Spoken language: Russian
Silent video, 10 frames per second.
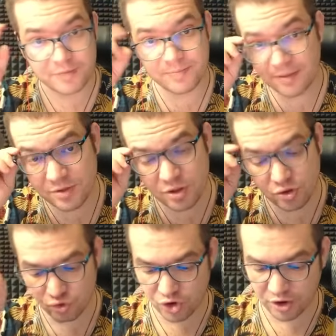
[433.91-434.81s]
Прям
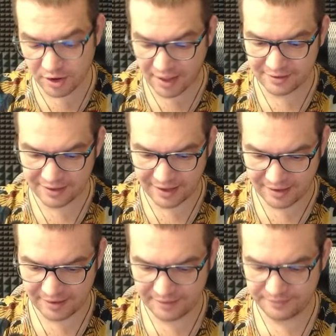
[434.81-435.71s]
засушил как надо.